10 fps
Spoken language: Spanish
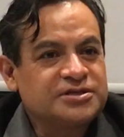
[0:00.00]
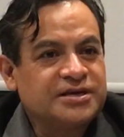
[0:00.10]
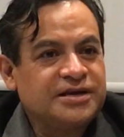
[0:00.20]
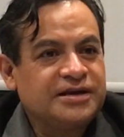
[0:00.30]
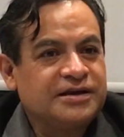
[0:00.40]

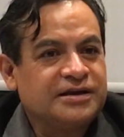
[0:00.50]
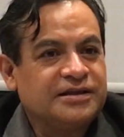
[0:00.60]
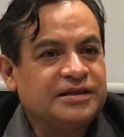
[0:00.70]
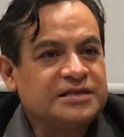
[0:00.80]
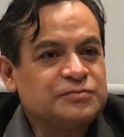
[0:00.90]

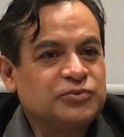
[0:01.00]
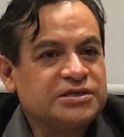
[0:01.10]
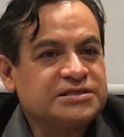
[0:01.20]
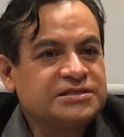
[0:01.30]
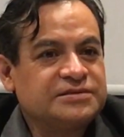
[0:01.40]
José,
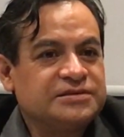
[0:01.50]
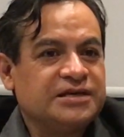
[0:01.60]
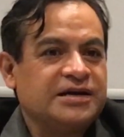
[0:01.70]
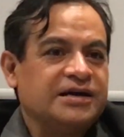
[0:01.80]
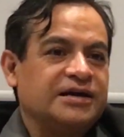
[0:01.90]

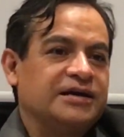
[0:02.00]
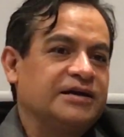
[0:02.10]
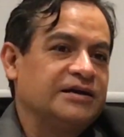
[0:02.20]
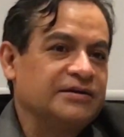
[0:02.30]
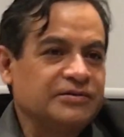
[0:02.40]
después
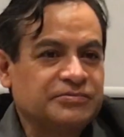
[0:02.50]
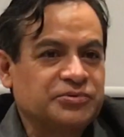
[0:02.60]
ya